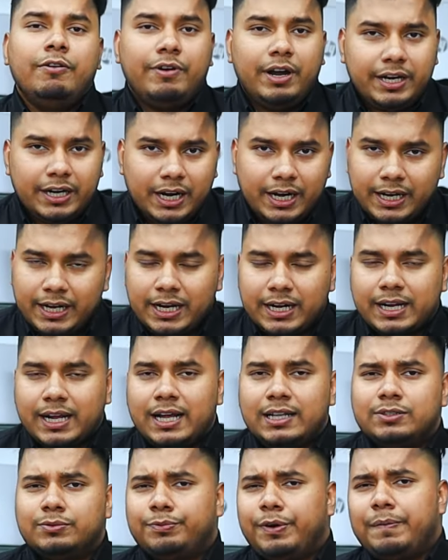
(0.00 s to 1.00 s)
রেন্ডারিংয়ের
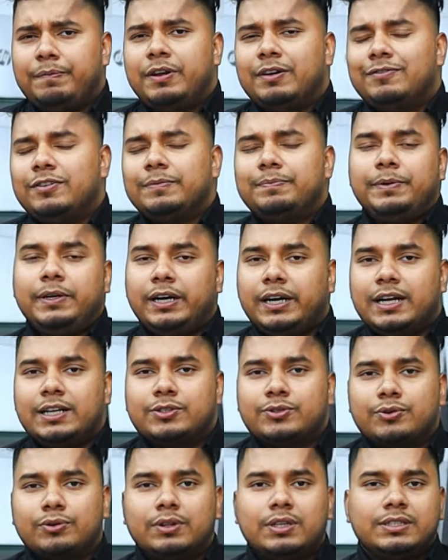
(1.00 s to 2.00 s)
কাজ ওয়েব ডেভেলপমেন্টের
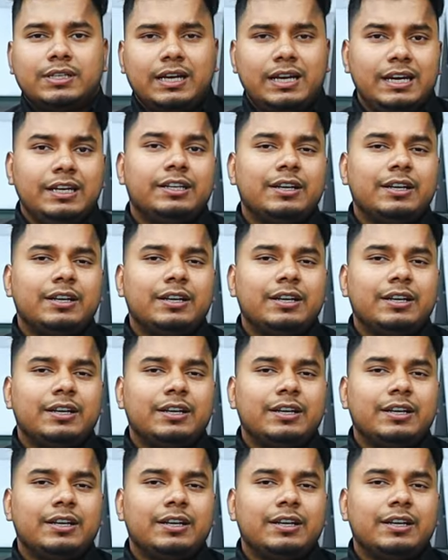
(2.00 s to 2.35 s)
কাজ করতে চায়